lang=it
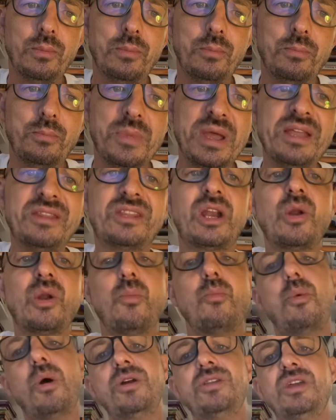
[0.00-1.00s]
Mentre
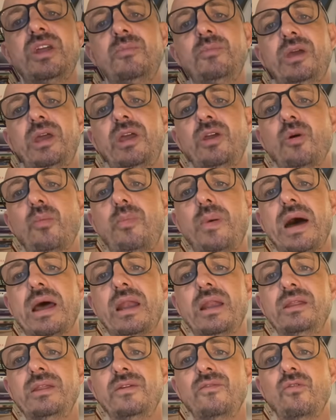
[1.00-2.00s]
non puoi dirmi che io
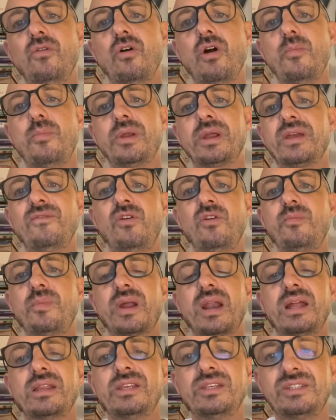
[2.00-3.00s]
parli di voi, perché voi
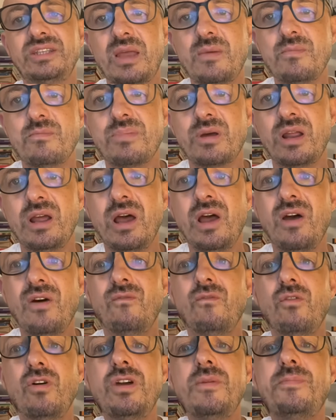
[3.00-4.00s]
parlate sempre.
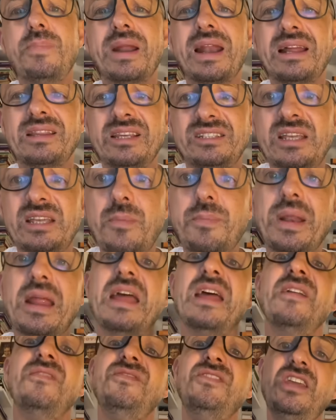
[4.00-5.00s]
Voi parlate
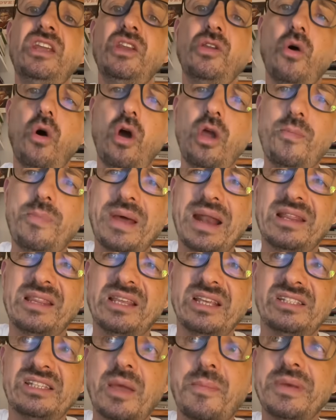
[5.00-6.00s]
sempre di noi,
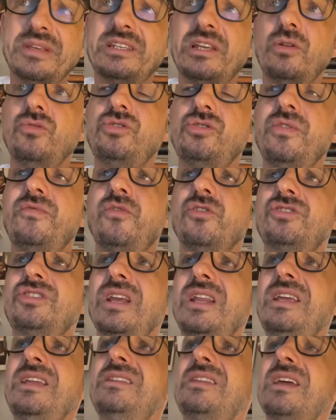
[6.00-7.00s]
parlate sempre. Se non ci
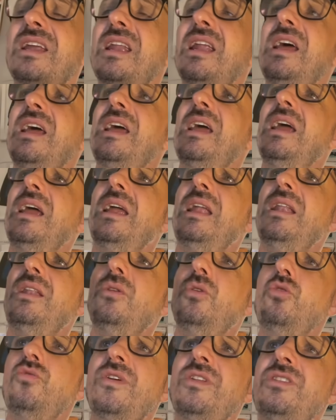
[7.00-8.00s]
fosse l'Inter,
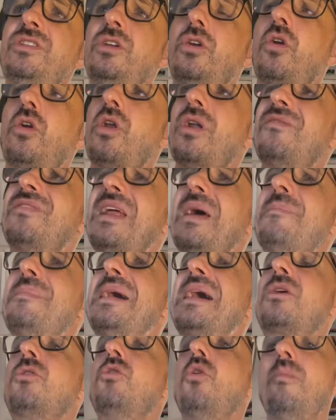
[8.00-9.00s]
lo Juventino non avrebbe
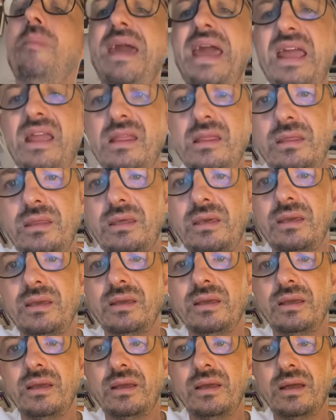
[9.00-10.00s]
argomenti
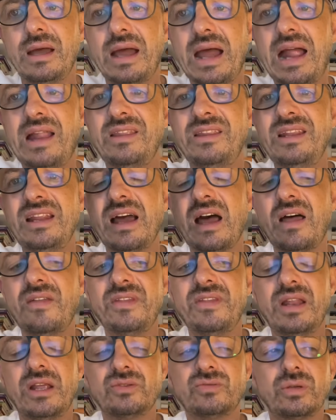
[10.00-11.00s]
al di là
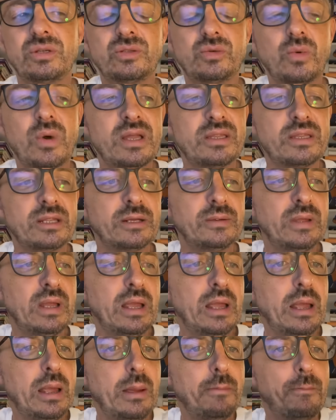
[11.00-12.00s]
della sua squadra.
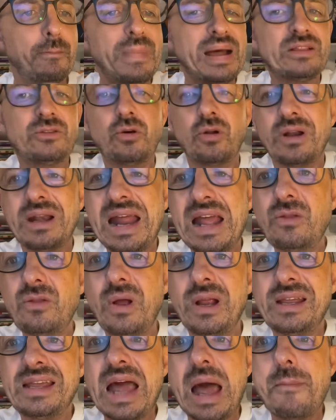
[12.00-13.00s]
Ma tornando
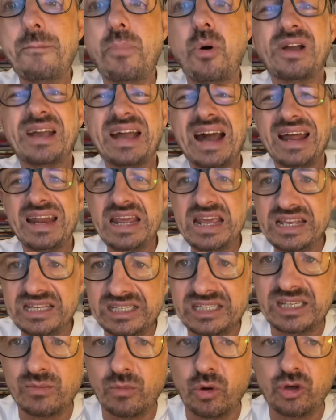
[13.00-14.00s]
al campo,
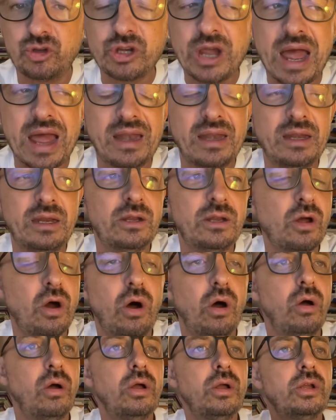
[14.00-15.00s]
carissimo Gianni,
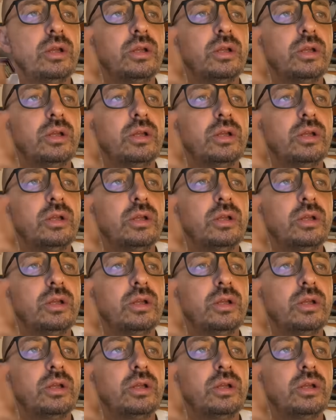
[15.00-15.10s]
no,